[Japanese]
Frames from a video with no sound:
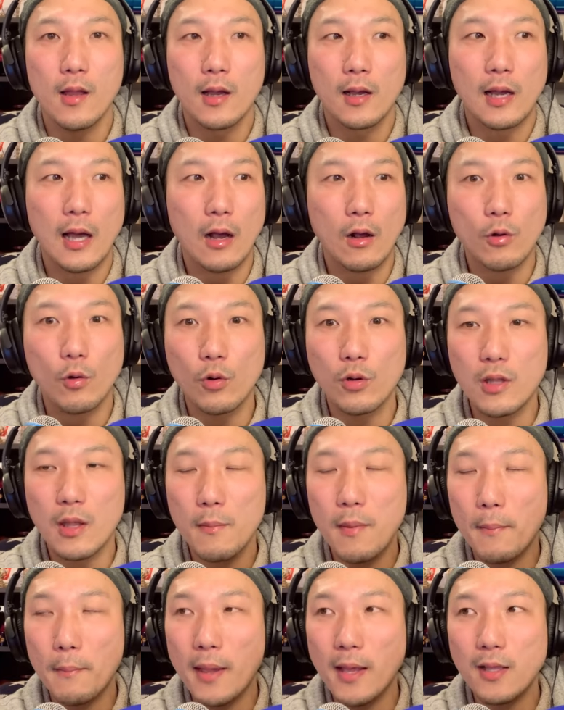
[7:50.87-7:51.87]
学校で
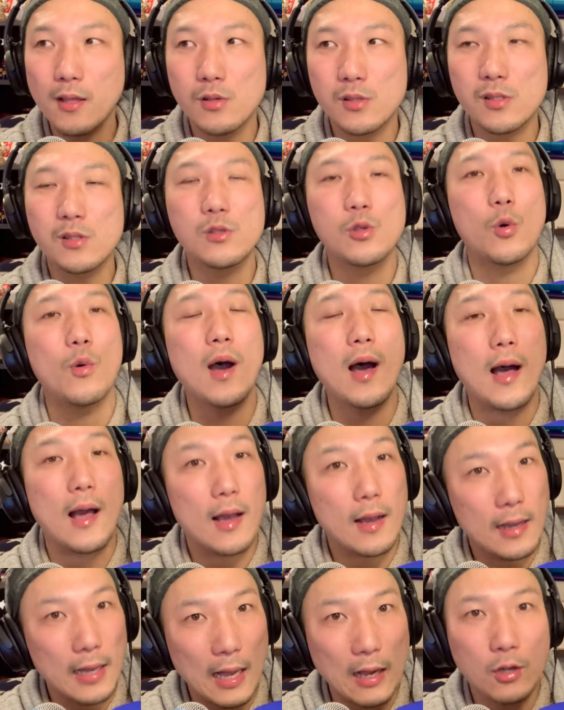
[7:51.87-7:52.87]
勉強するのは
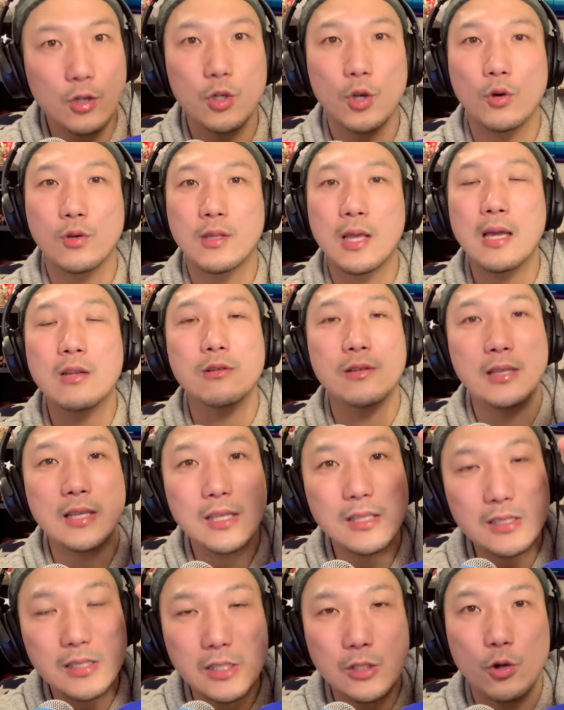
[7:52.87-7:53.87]
学力である
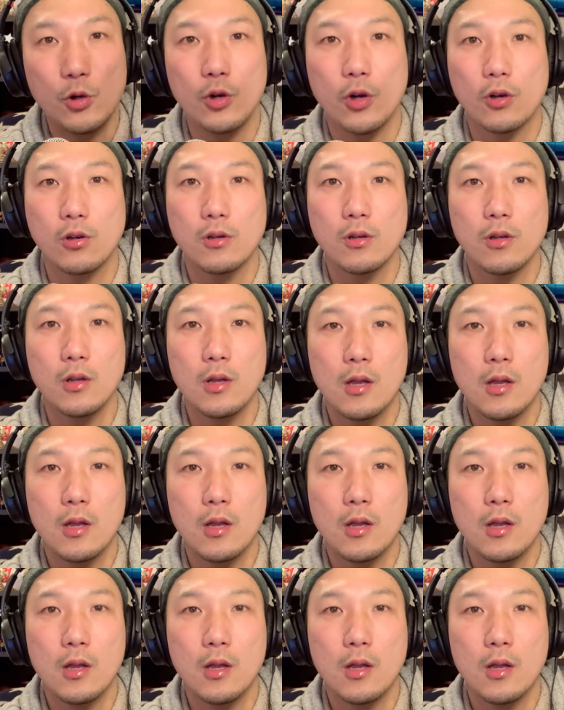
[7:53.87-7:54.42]
認知能力。